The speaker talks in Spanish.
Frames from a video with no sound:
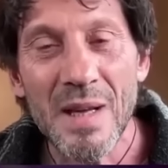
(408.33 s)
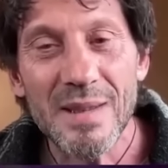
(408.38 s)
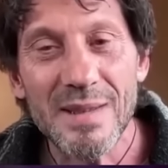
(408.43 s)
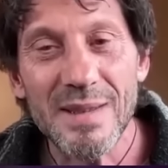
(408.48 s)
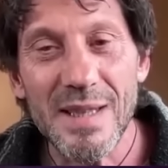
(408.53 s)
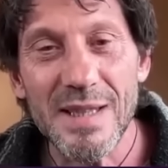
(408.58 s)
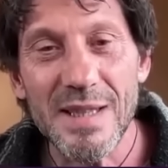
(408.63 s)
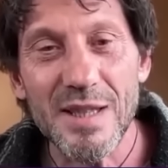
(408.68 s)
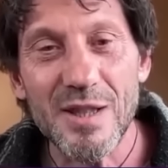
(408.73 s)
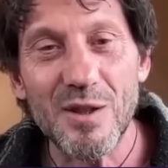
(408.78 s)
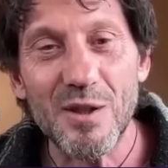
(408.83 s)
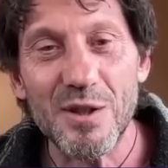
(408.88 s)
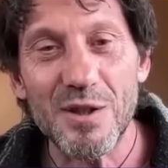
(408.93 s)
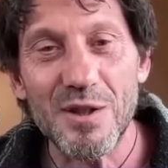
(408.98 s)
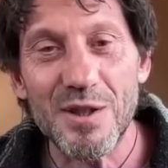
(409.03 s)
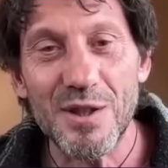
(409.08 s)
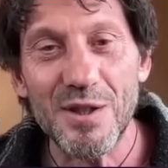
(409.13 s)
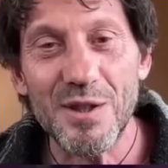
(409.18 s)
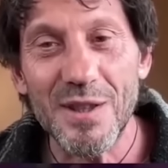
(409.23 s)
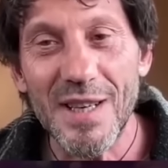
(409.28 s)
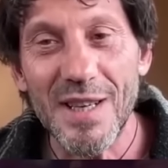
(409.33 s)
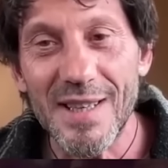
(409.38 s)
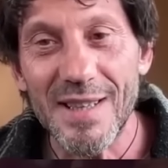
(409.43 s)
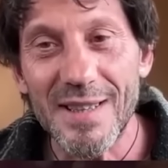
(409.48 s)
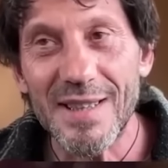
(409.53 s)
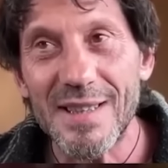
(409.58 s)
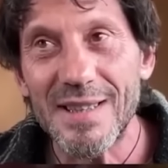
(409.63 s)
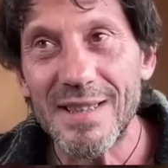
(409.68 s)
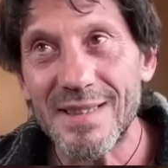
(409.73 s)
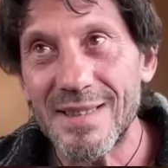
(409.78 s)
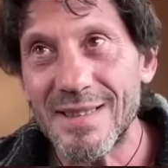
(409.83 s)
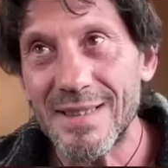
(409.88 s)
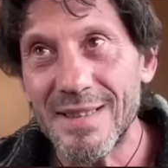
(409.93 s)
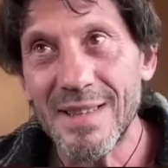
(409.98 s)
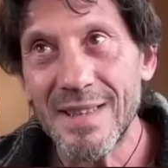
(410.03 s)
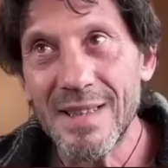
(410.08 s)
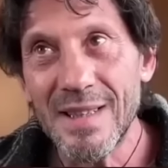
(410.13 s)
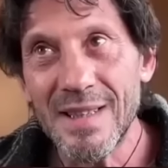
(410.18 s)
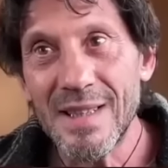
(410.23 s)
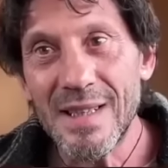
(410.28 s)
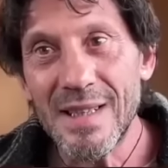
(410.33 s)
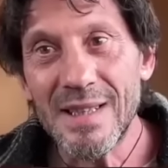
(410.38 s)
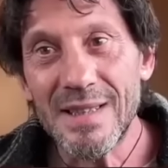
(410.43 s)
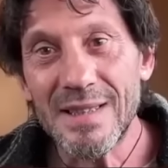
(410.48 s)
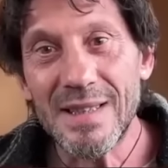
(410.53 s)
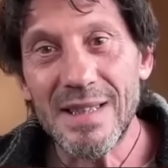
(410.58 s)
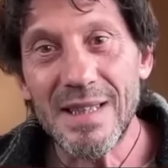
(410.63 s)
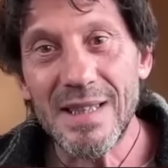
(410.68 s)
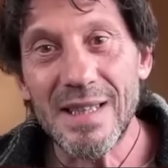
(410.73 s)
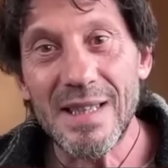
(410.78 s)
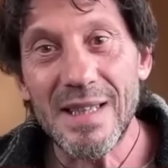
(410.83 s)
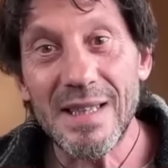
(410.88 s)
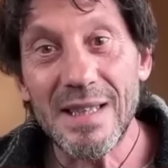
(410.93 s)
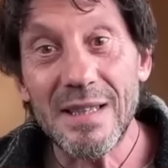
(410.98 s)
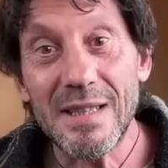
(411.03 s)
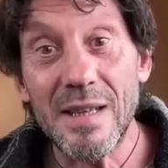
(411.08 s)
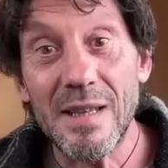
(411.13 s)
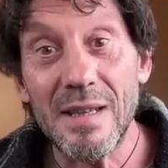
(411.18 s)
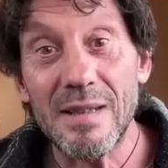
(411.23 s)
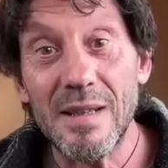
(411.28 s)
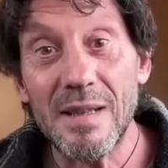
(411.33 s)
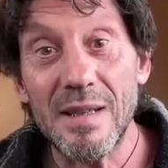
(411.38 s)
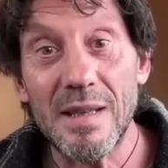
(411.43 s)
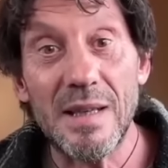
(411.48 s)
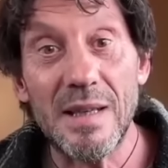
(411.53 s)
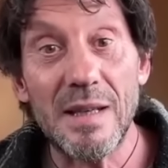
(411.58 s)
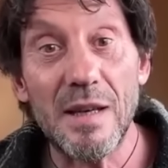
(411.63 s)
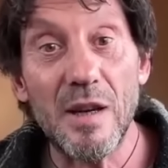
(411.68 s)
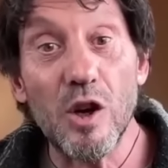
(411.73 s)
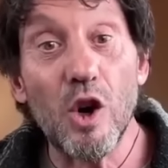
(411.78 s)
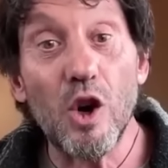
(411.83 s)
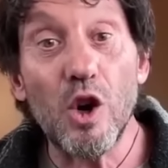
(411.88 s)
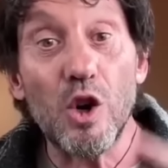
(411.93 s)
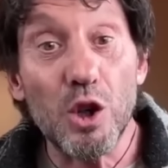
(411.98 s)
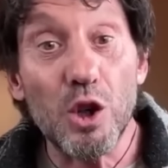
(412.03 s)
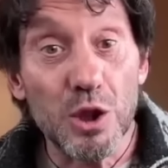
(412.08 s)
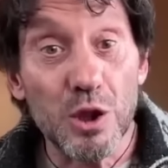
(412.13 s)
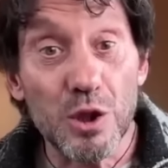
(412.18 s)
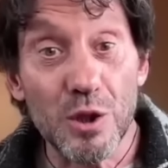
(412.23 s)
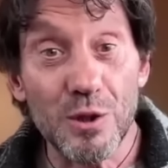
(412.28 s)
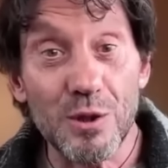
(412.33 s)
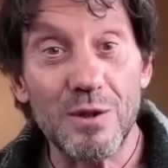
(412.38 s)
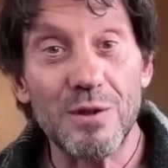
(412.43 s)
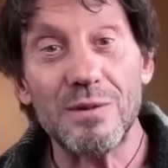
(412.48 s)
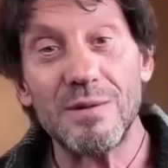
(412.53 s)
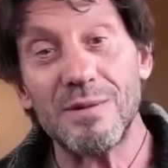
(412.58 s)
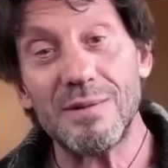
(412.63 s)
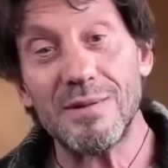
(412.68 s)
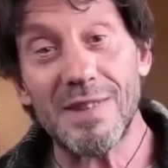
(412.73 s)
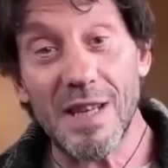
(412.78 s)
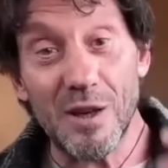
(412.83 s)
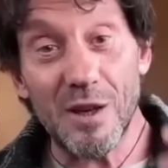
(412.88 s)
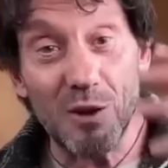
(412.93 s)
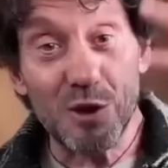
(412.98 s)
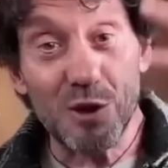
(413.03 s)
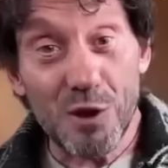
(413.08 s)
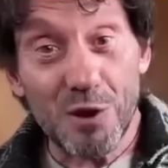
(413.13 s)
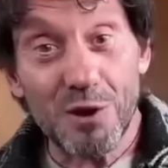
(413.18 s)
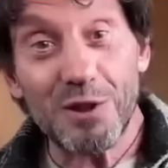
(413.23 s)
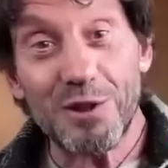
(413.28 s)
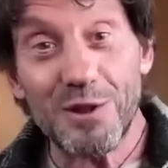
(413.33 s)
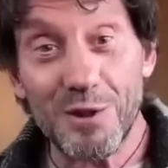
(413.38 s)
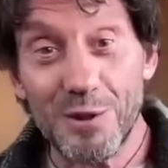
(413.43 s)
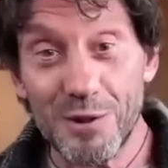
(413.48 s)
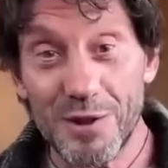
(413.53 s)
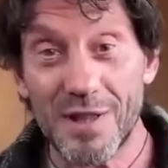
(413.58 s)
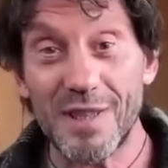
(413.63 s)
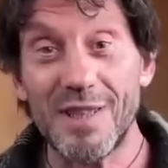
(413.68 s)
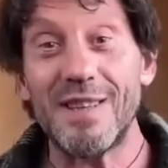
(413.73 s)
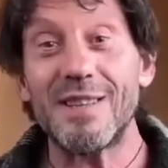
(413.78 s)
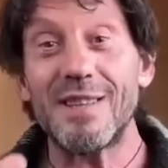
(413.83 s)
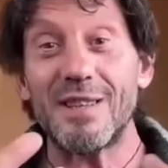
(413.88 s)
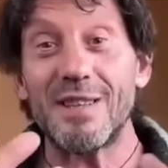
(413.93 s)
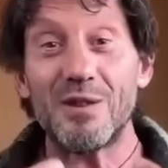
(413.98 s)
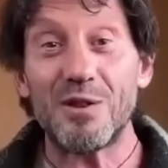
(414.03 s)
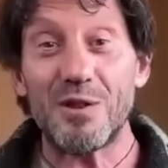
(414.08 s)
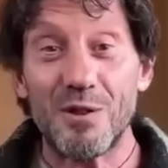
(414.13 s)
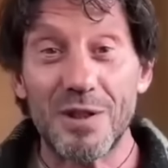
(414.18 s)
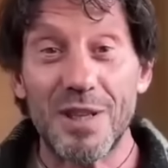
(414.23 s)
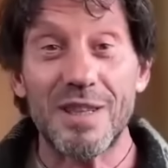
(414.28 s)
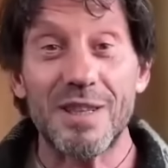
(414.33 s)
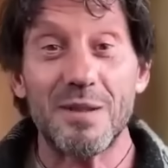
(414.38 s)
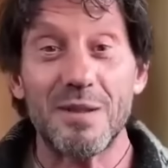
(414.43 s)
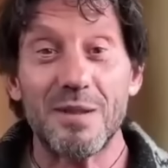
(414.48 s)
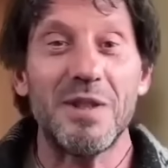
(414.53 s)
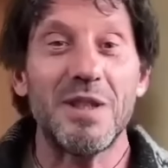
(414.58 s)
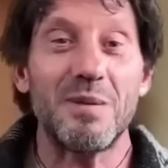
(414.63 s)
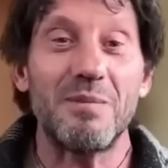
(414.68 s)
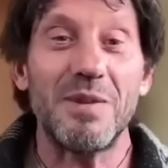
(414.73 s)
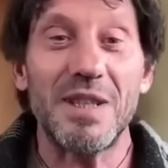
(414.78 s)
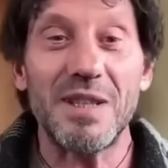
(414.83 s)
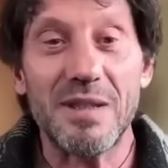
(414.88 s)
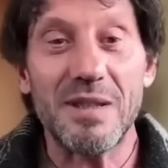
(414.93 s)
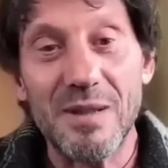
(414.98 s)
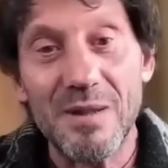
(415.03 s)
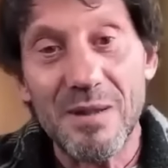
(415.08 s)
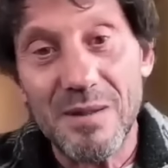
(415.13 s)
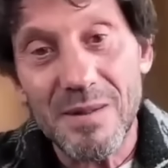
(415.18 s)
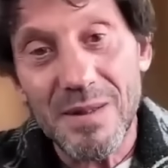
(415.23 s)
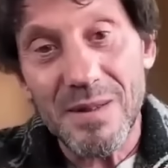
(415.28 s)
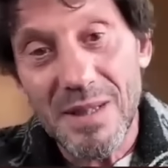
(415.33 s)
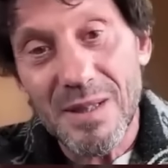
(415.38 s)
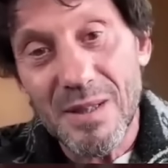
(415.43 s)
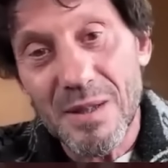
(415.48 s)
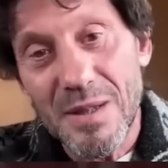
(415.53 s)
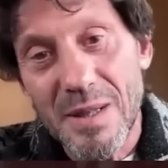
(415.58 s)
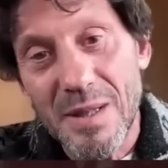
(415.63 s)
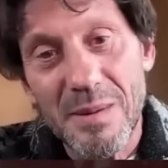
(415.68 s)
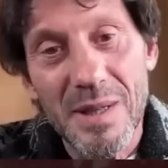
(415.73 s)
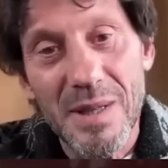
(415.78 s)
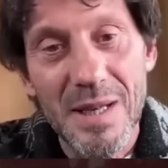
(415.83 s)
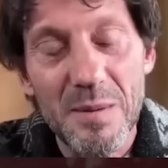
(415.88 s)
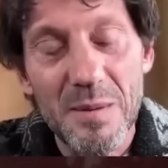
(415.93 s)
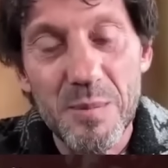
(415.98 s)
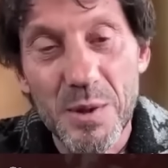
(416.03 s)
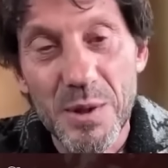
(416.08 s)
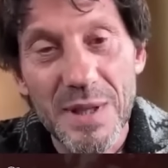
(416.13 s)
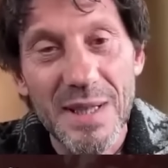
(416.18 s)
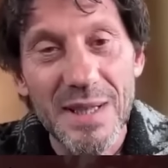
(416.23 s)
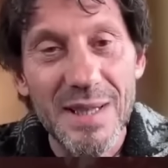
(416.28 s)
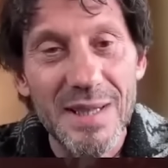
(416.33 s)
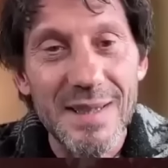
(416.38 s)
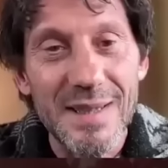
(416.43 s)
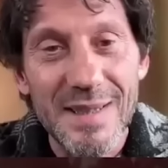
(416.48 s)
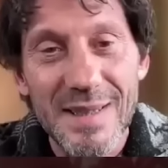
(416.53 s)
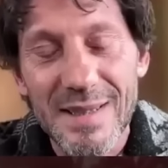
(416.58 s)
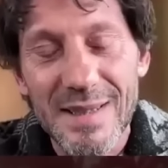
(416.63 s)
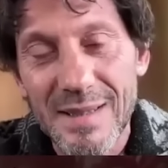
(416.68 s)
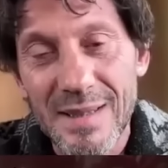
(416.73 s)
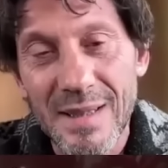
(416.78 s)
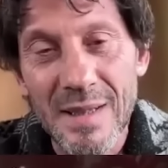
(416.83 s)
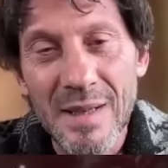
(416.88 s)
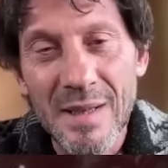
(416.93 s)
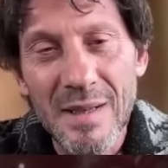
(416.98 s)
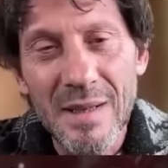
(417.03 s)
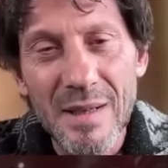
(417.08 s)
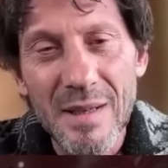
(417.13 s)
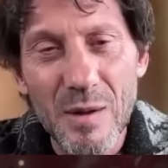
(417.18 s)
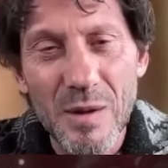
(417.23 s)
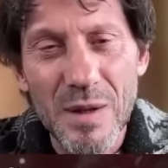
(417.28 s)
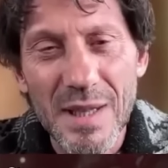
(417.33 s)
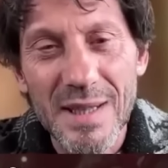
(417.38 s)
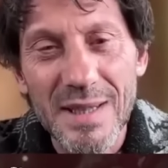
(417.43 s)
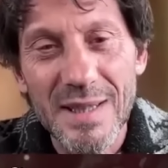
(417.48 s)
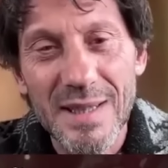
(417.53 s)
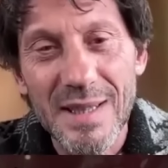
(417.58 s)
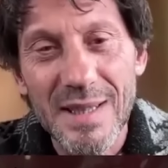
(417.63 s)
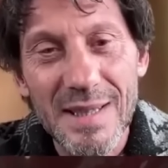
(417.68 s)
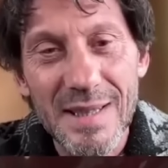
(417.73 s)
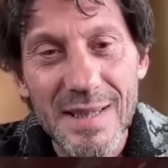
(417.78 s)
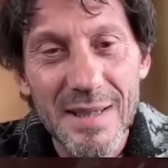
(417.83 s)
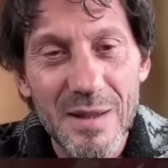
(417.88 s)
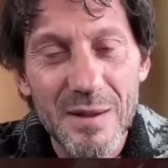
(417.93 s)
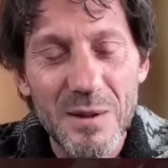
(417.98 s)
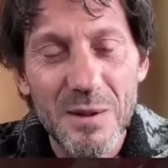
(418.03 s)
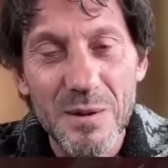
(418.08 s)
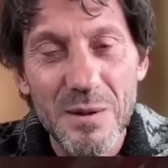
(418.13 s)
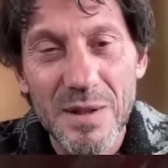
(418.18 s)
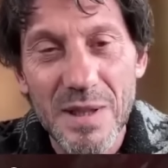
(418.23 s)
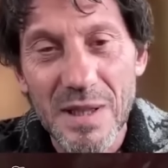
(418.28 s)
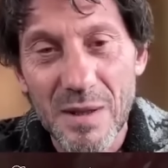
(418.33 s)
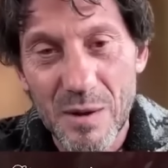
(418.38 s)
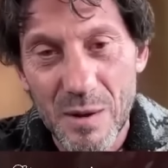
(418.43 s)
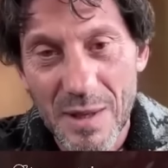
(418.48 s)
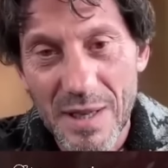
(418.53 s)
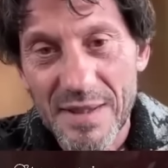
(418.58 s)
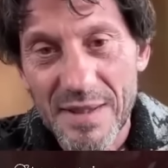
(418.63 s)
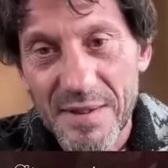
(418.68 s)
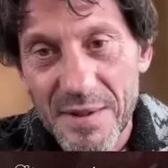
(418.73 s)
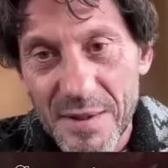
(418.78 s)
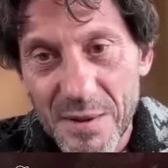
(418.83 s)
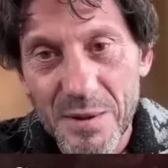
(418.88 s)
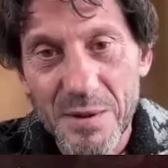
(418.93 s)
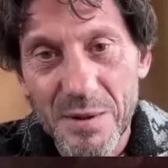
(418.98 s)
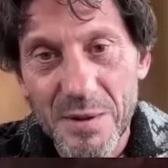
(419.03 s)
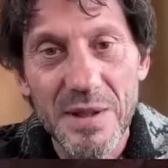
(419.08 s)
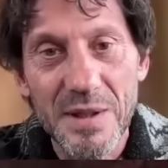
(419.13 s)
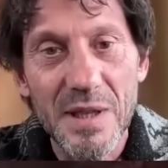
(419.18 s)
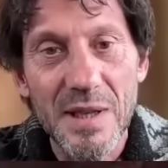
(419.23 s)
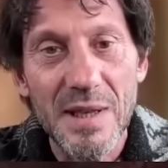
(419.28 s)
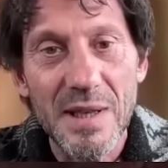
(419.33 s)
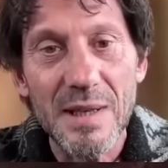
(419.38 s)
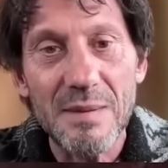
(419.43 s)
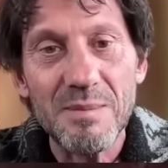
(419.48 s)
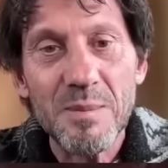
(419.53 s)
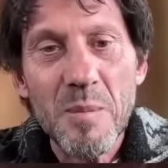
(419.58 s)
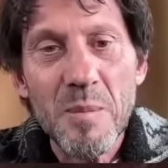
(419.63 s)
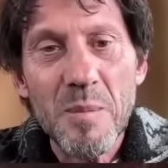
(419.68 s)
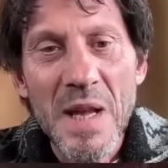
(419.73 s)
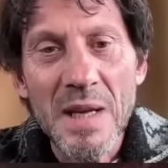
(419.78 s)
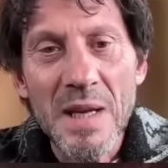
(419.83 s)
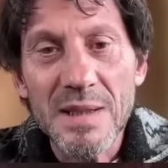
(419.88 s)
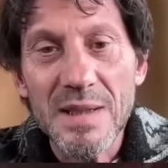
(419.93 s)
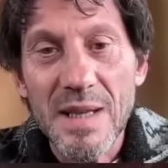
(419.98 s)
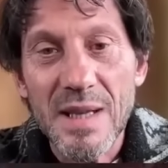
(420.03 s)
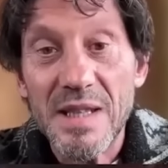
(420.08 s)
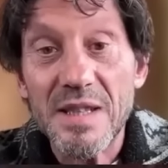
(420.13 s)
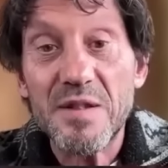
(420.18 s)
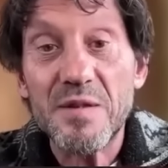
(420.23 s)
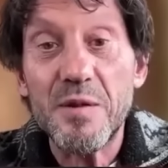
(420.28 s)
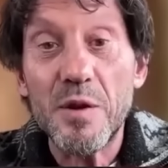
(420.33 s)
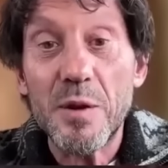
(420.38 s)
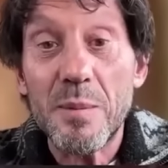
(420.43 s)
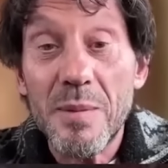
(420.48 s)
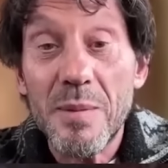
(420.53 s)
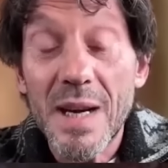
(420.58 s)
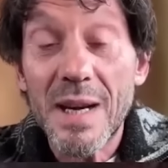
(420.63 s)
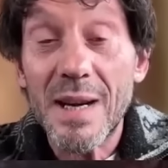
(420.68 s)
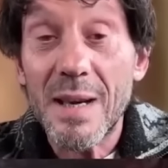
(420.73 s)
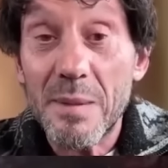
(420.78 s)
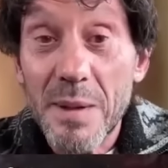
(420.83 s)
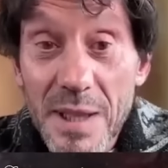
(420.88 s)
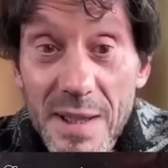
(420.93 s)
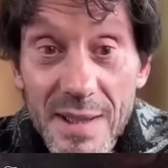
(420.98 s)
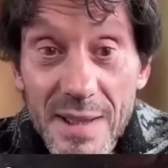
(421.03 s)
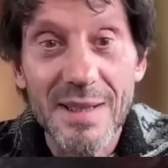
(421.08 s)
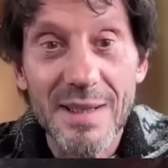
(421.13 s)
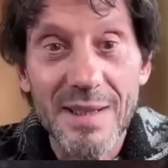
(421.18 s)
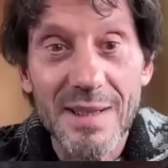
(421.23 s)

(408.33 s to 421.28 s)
distorsionada de eh, lo otro, de los otros y de nosotras mismas, ¿no? Y nos abre la puerta a conectar con el corazón y transformar la vida,